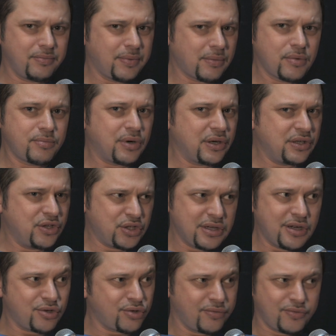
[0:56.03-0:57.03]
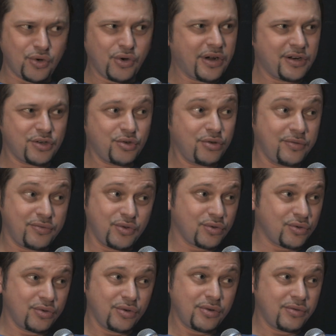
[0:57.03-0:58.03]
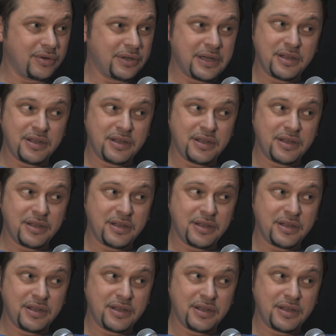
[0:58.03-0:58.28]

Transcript: По-моему, они считают, что все хорошо, все здорово,